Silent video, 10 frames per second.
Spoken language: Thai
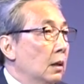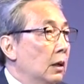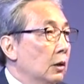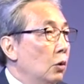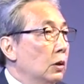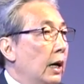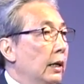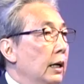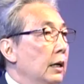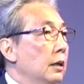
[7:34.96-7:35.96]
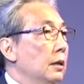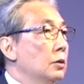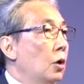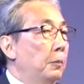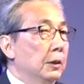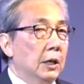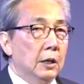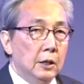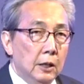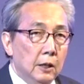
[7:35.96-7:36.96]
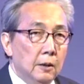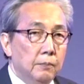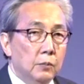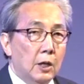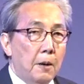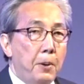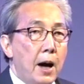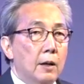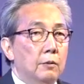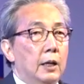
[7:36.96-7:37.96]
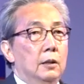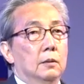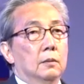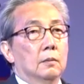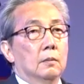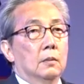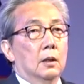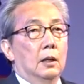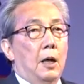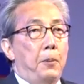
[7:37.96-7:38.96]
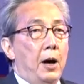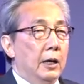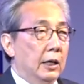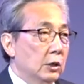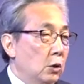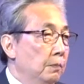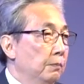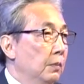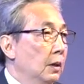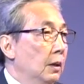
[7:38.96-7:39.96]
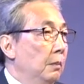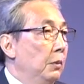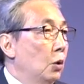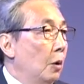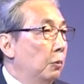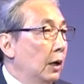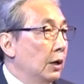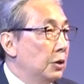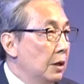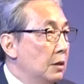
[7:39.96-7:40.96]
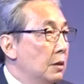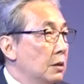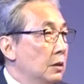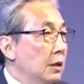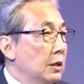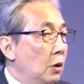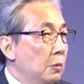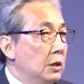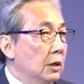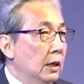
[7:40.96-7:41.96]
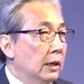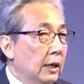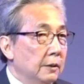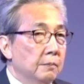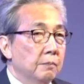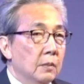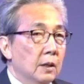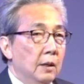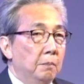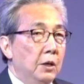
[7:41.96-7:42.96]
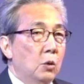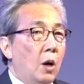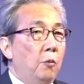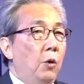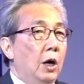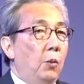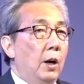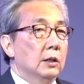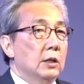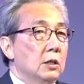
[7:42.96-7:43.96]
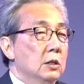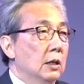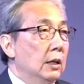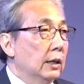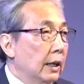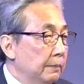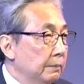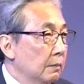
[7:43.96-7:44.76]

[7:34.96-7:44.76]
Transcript: เราต้องการให้สองประเทศนี้ทั้งภาครัฐและภาคเอกชน มีความใกล้ชิดสนิทสนมซึ่งกันและกัน มีความไว้วางใจซึ่งกันและกัน